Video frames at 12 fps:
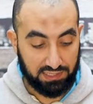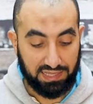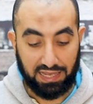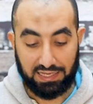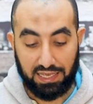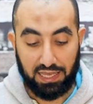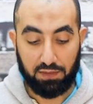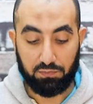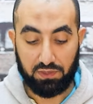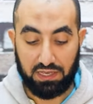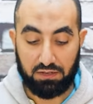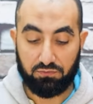
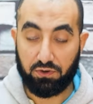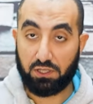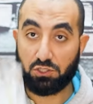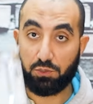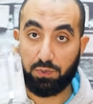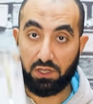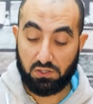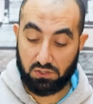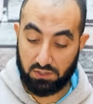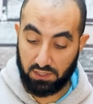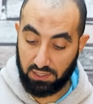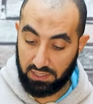تليها الفرنش
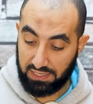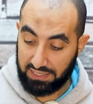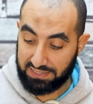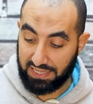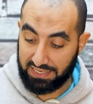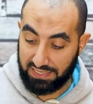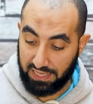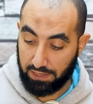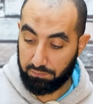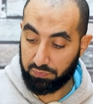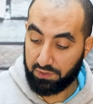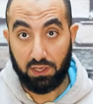بريس
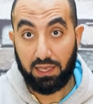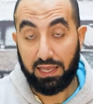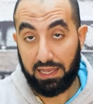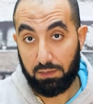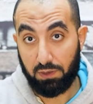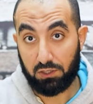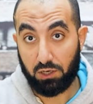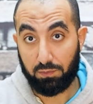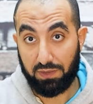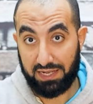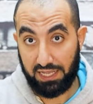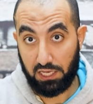تليها
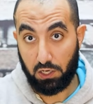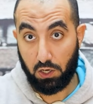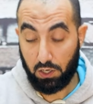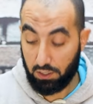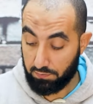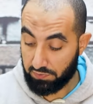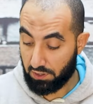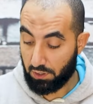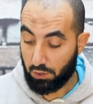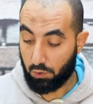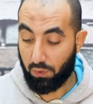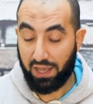المضرب الحجارة
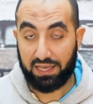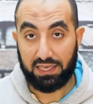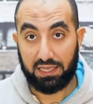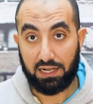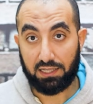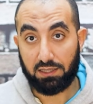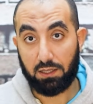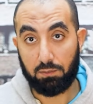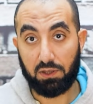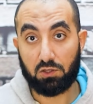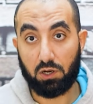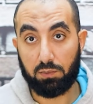وأخيرا
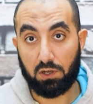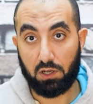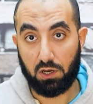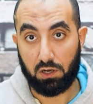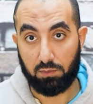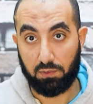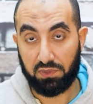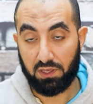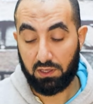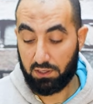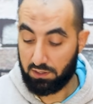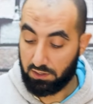مضرب الكهرباء
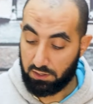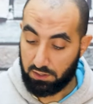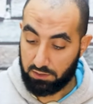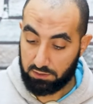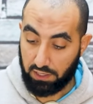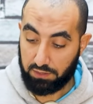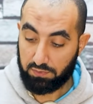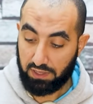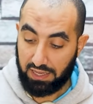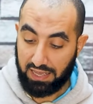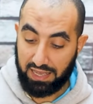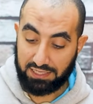طيب
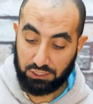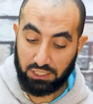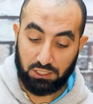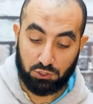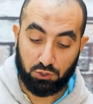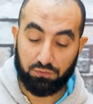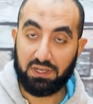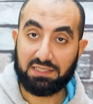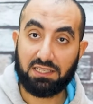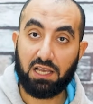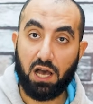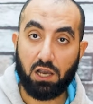عشان نشوف
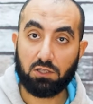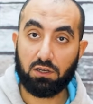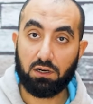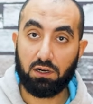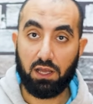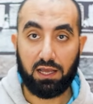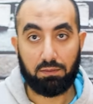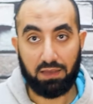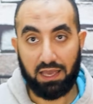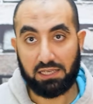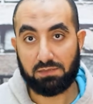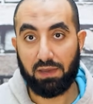النتيجه اكتر انا
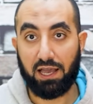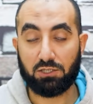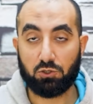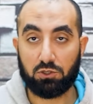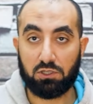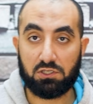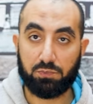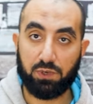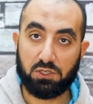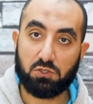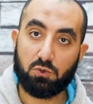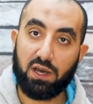مجهز معايا شوت
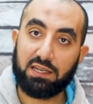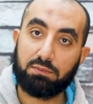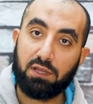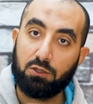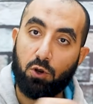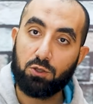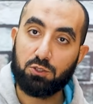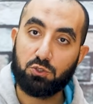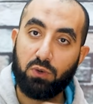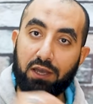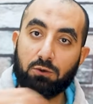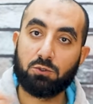اسبريسو هنبدا نحط
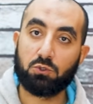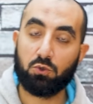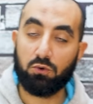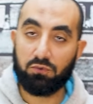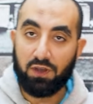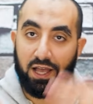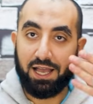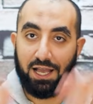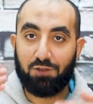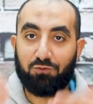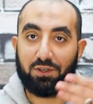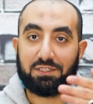شويه ونشوف
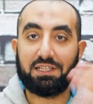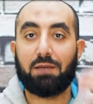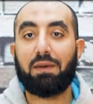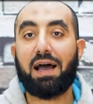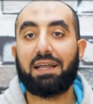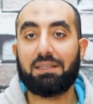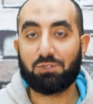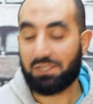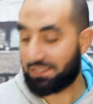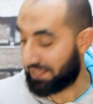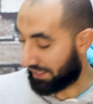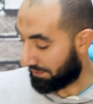الفصلة بقى
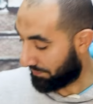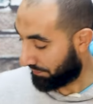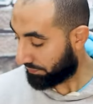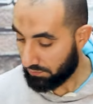هتمشي ازاي